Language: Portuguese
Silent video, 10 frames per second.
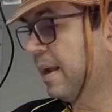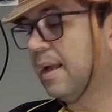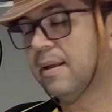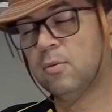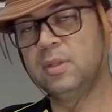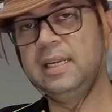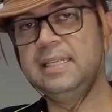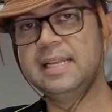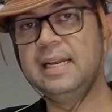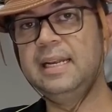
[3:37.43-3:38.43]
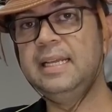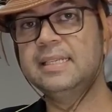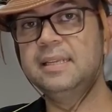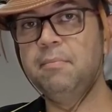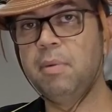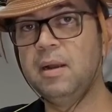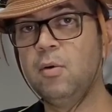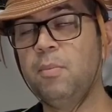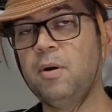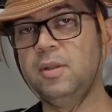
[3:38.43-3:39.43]
para utilizar nesse
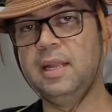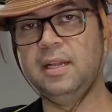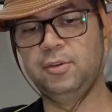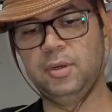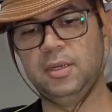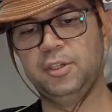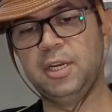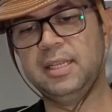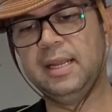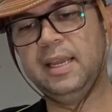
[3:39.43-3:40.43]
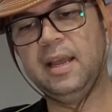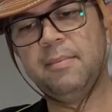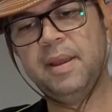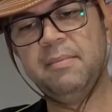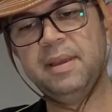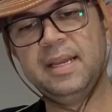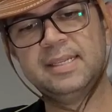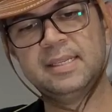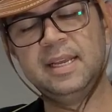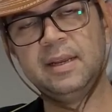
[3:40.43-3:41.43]
banco portátil. Já está aqui a
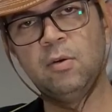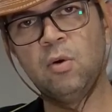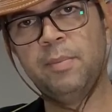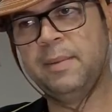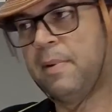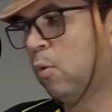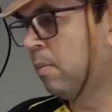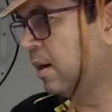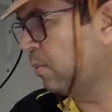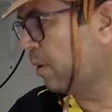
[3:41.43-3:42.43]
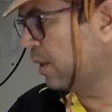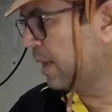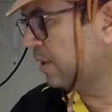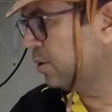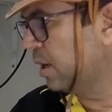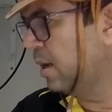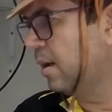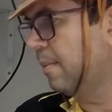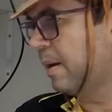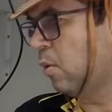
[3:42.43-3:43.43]
BMSzinha que eu comprei para o banco portátil,
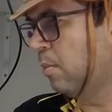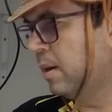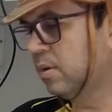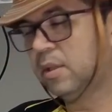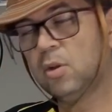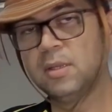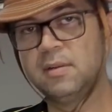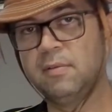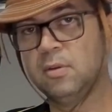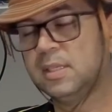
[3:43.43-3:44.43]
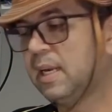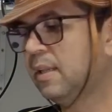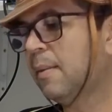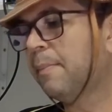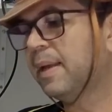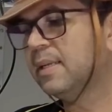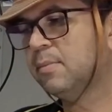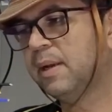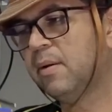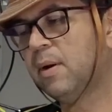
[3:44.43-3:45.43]
para um banco de 12 volts, 30
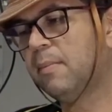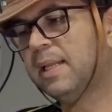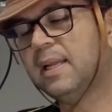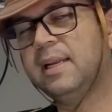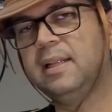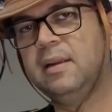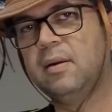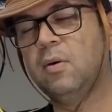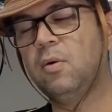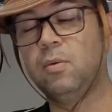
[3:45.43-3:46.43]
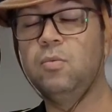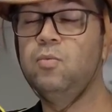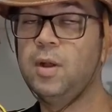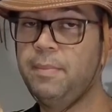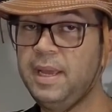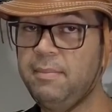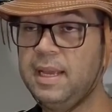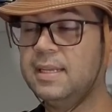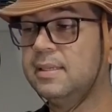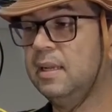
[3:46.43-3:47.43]
amperes, peguei uma bateria de oh, uma
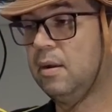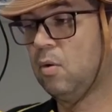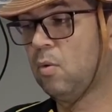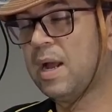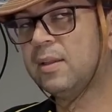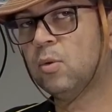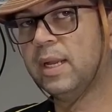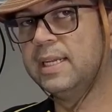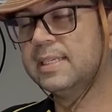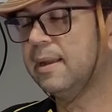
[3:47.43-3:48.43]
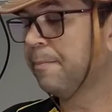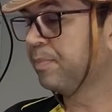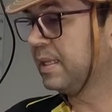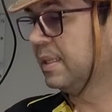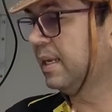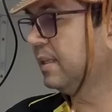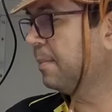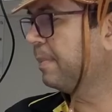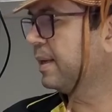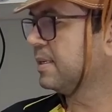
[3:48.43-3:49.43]
BMS de 4S,
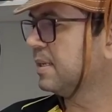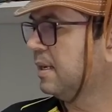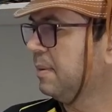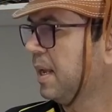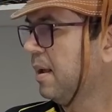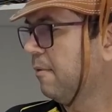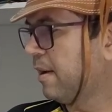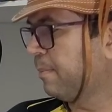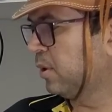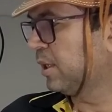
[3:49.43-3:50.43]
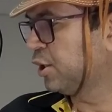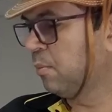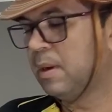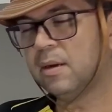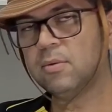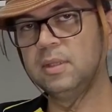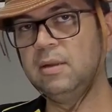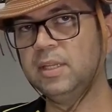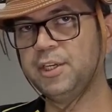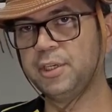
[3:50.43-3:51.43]
30 amperes. Ele vai proteger o banco,
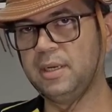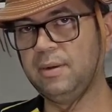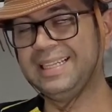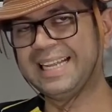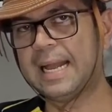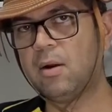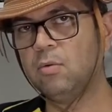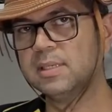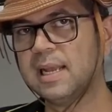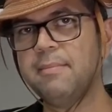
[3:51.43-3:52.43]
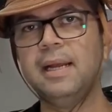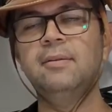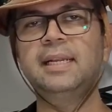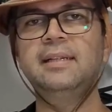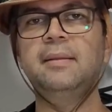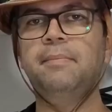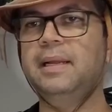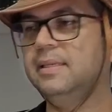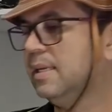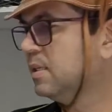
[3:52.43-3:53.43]
não deixando entrar ou sair mais de 30
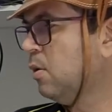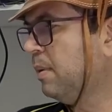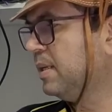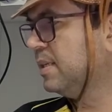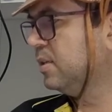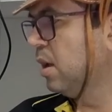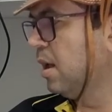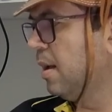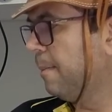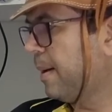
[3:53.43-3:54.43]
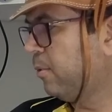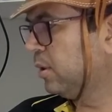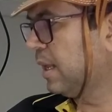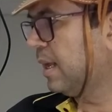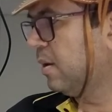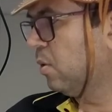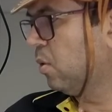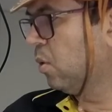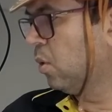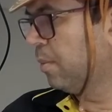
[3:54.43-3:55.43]
pés. É isso que eu preciso para montar
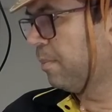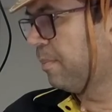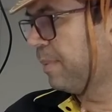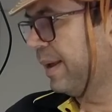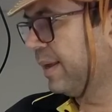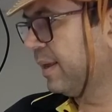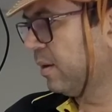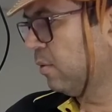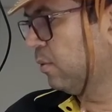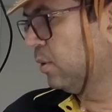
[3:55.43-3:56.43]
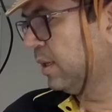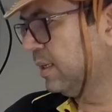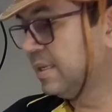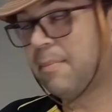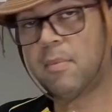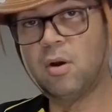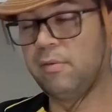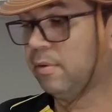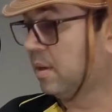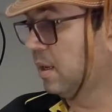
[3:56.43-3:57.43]
o PEC que eu vou utilizar
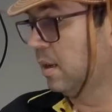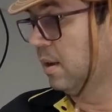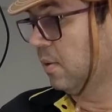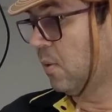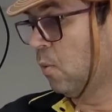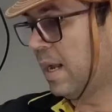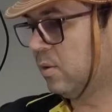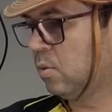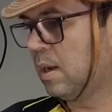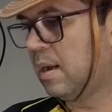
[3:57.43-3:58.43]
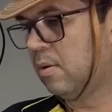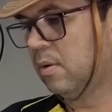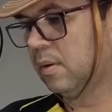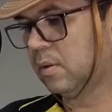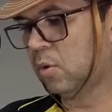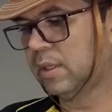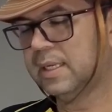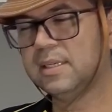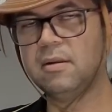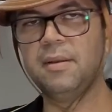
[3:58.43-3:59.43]
móvel. O atual, estou
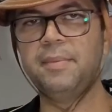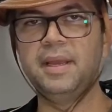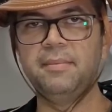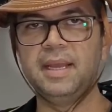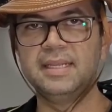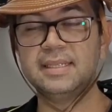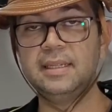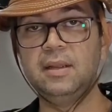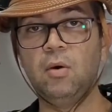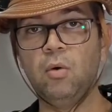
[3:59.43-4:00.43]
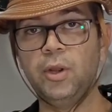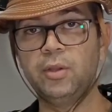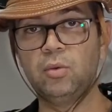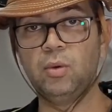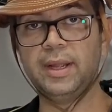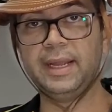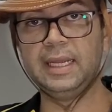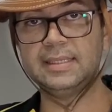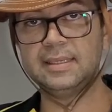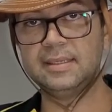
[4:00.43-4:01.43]
utilizando a BMS de
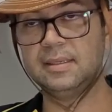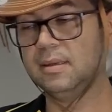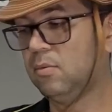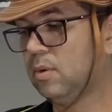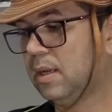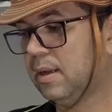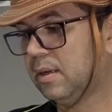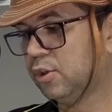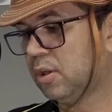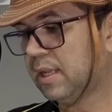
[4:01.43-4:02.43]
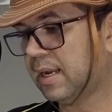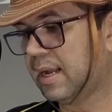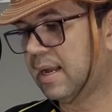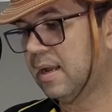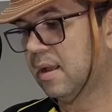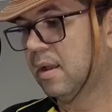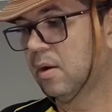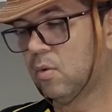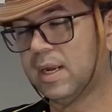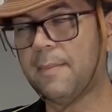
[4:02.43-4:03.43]
8S, uma JK,
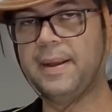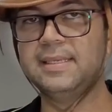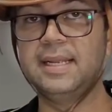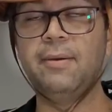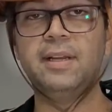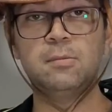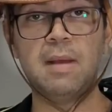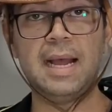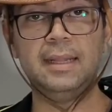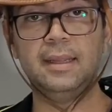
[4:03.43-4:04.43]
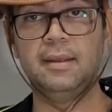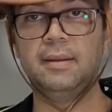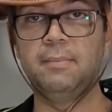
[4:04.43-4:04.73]
com a capacidade, é um Smart,